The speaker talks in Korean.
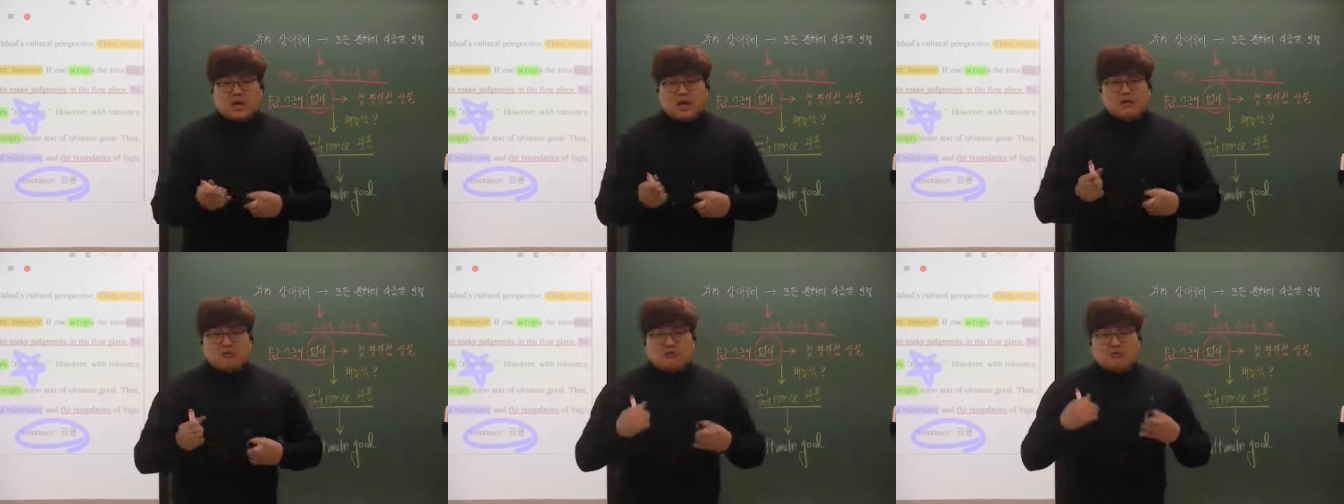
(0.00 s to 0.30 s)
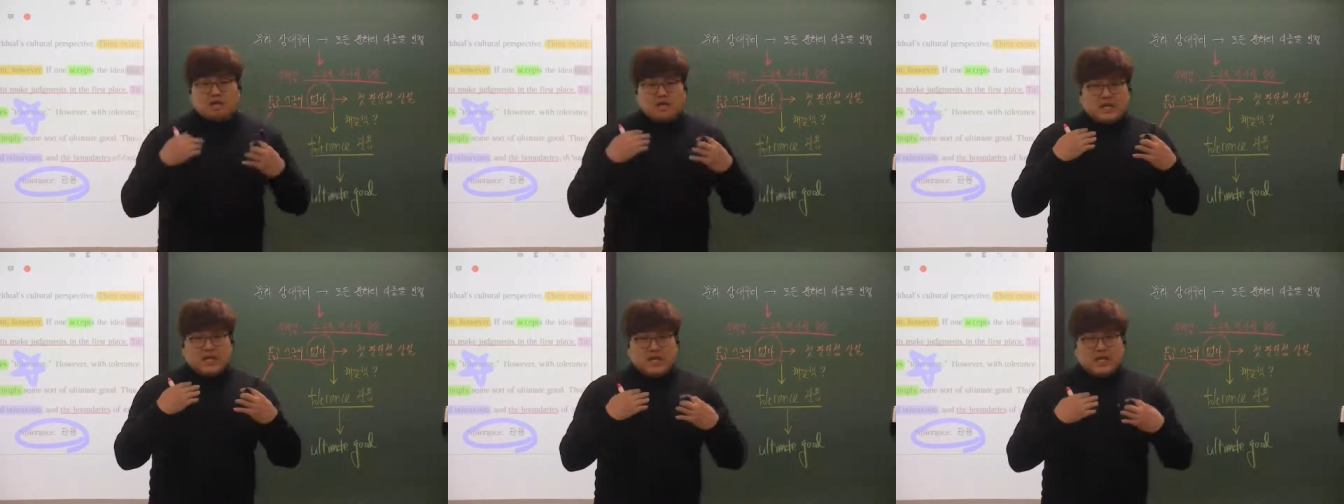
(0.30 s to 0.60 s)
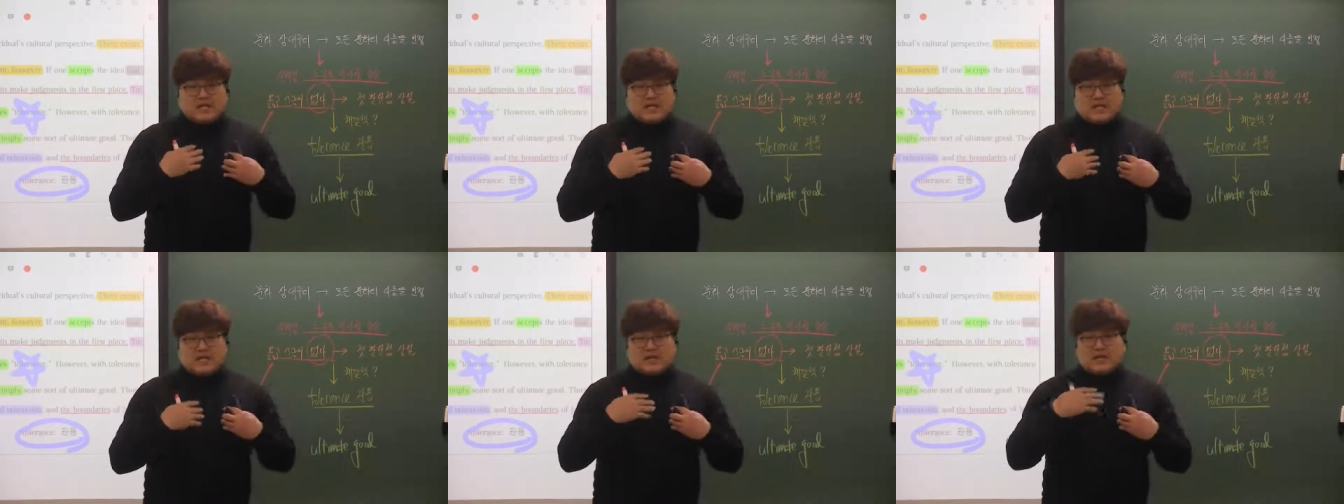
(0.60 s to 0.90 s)
우리의
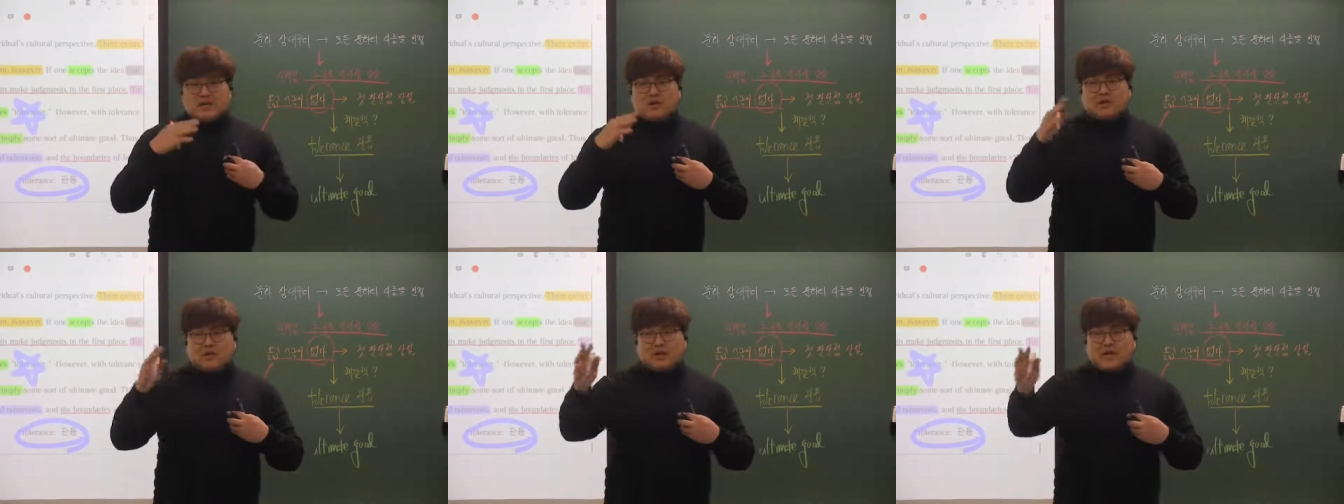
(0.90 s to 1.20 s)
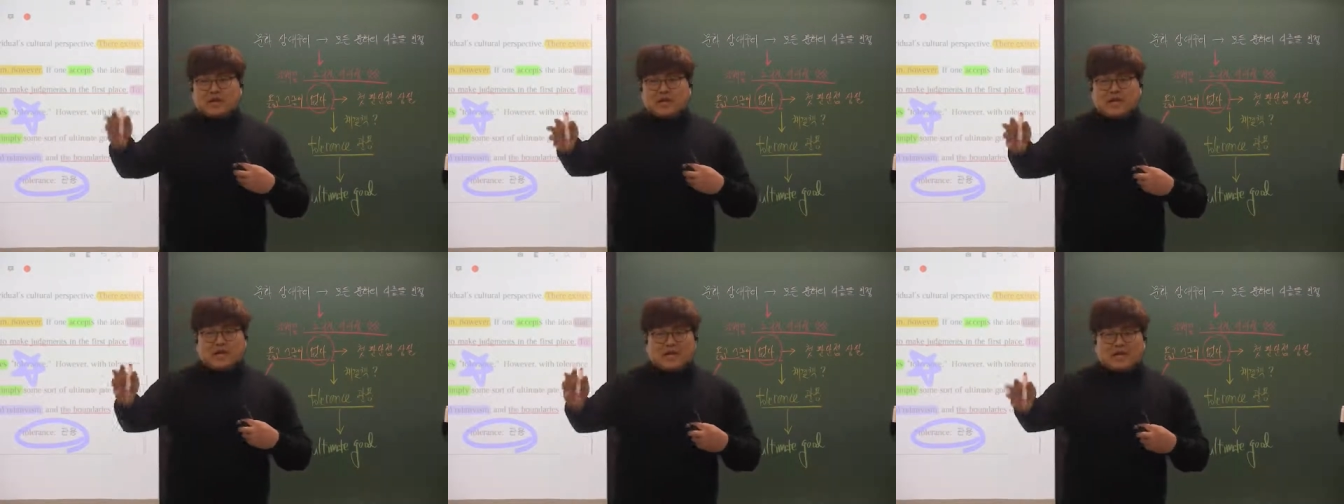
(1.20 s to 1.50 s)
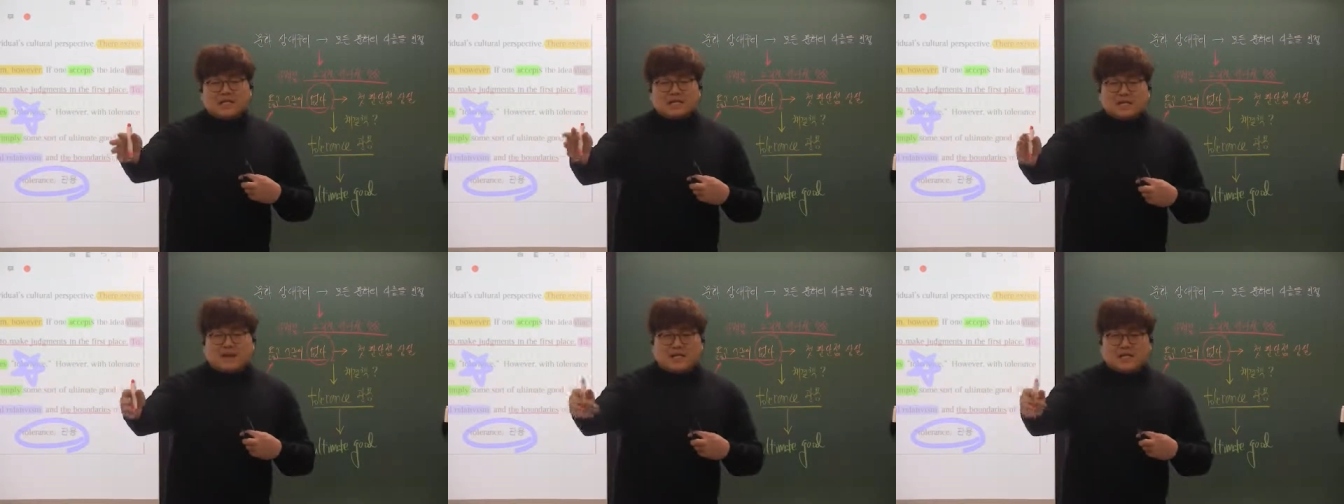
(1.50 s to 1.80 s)
잣대로
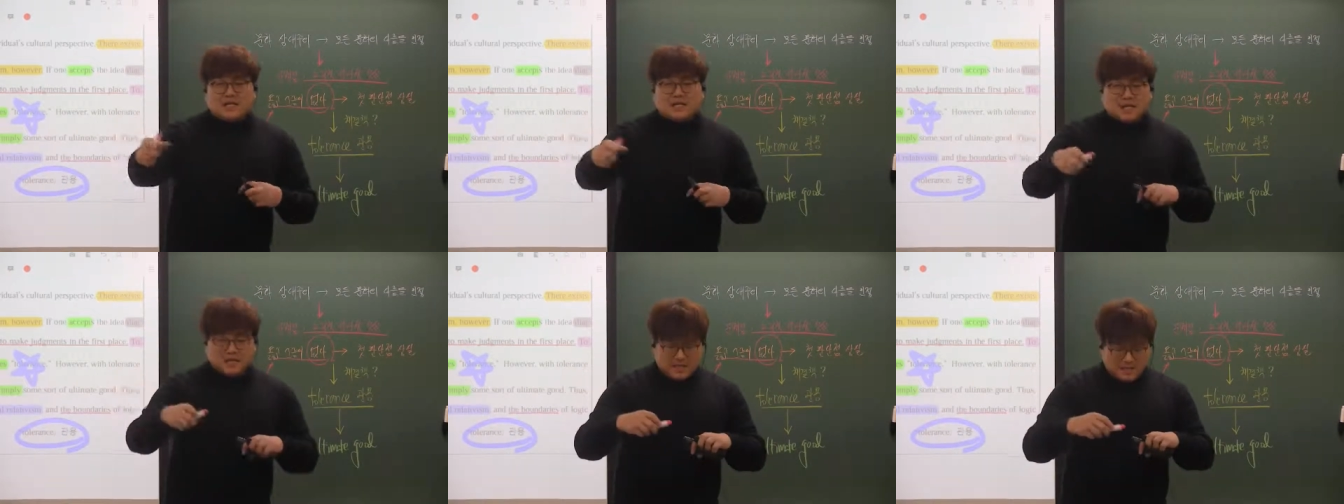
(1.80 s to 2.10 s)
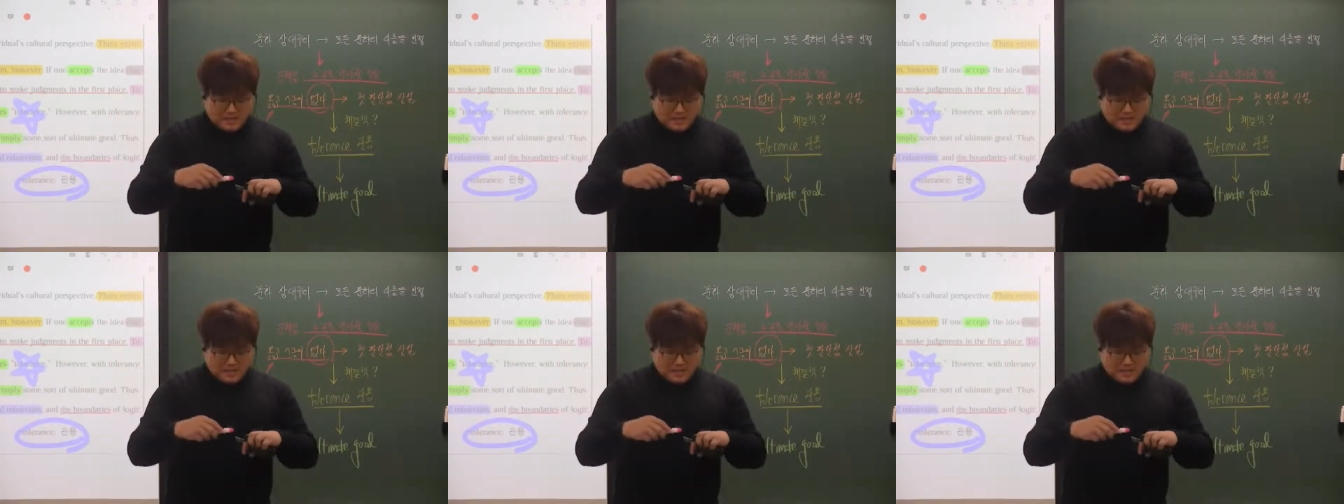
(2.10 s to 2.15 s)
판단하지 말자.